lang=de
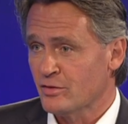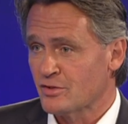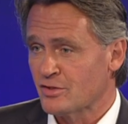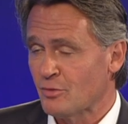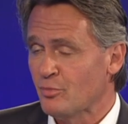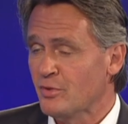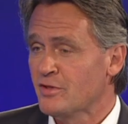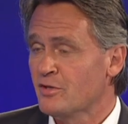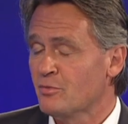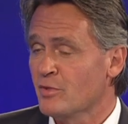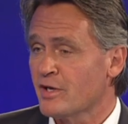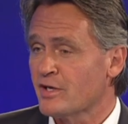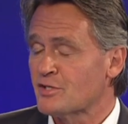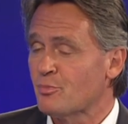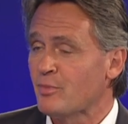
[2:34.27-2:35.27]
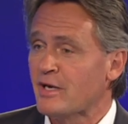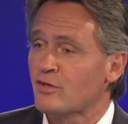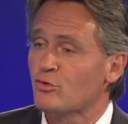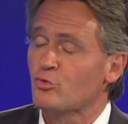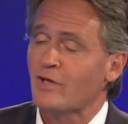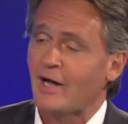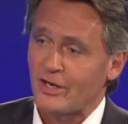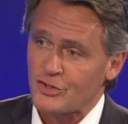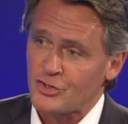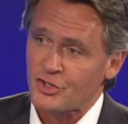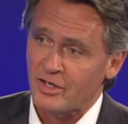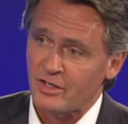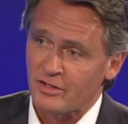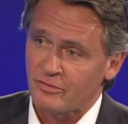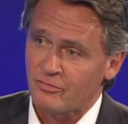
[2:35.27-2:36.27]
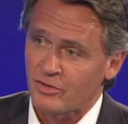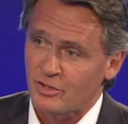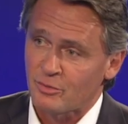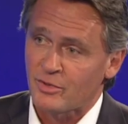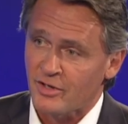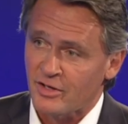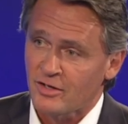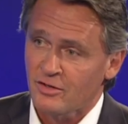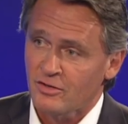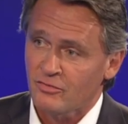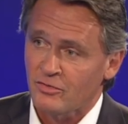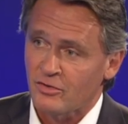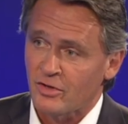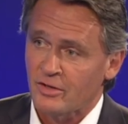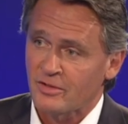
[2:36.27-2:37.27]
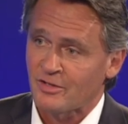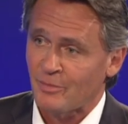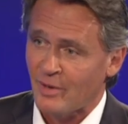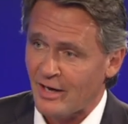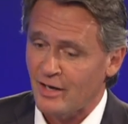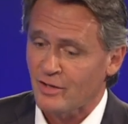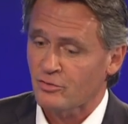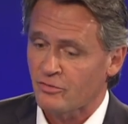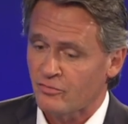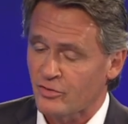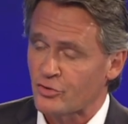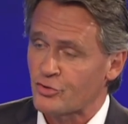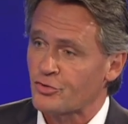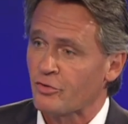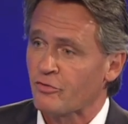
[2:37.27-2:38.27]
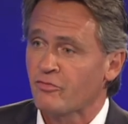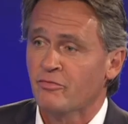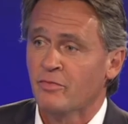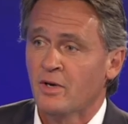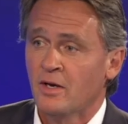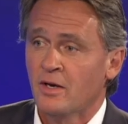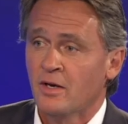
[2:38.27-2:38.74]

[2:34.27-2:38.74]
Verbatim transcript: es gebietet mir Respekt und Anstand vor dem Gericht, vor dem Rat und vor den Schöffen,